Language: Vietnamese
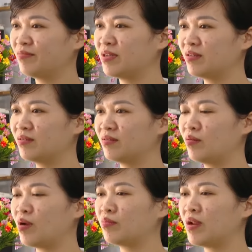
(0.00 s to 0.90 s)
mình
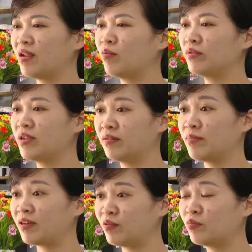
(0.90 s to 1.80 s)
cũng không để tiền
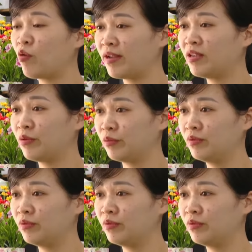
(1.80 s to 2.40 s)
mặt trong quán nhiều.